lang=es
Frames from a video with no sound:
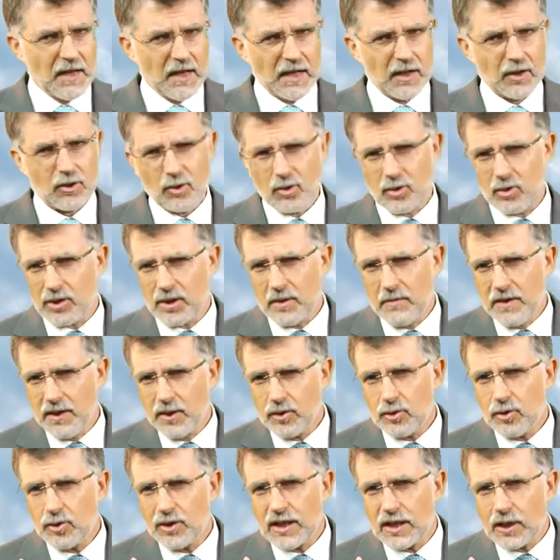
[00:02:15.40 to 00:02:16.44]
El
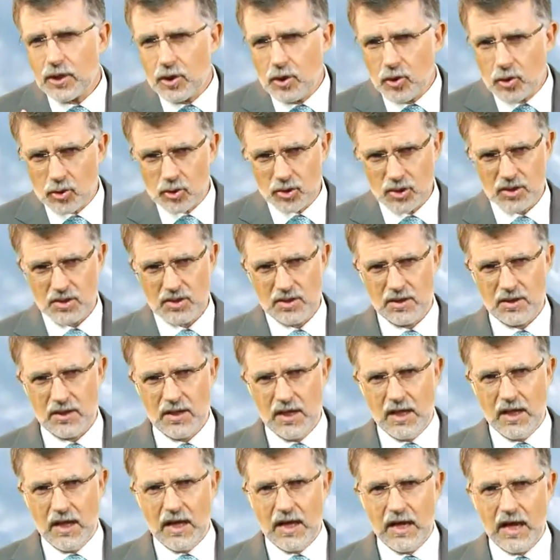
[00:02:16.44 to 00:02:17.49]
conocimiento de Dios,
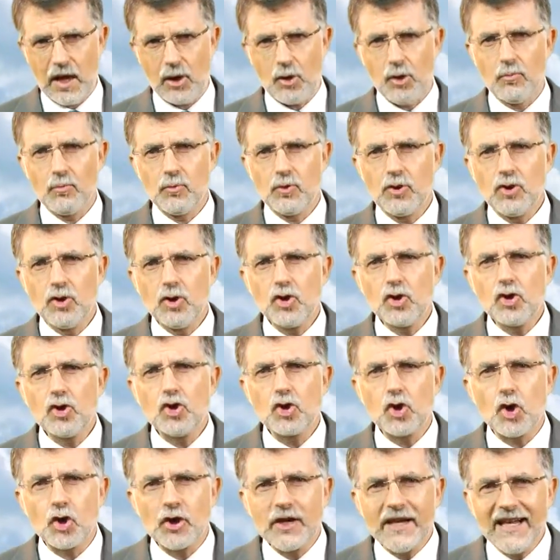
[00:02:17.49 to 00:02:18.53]
la comunión
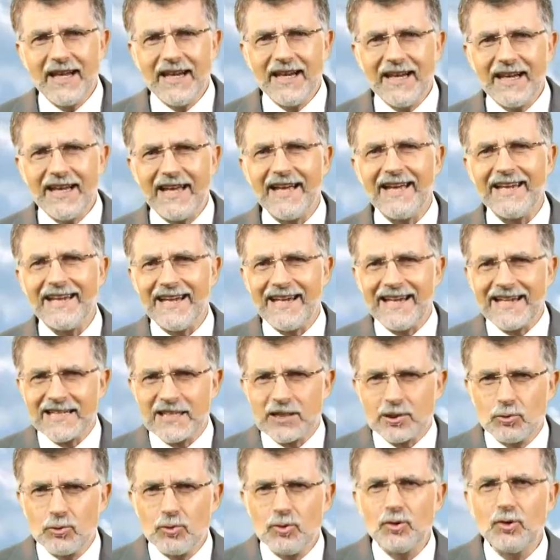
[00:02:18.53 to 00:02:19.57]
con Él en el
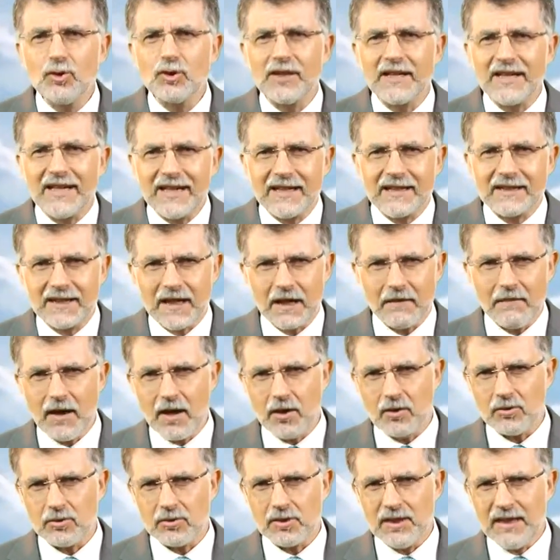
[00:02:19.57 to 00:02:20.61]
estudio y en el
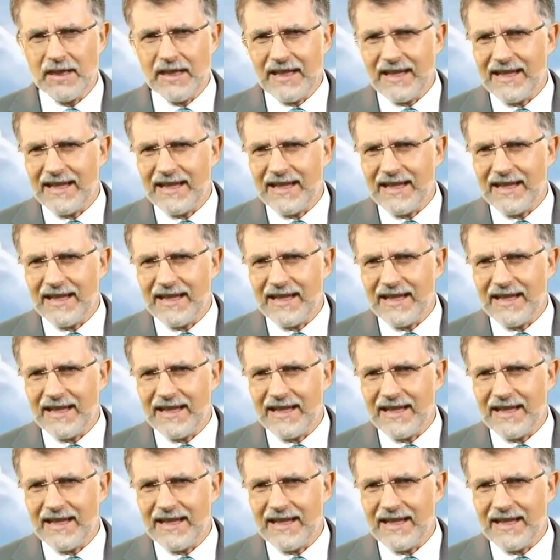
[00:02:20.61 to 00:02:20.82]
trabajo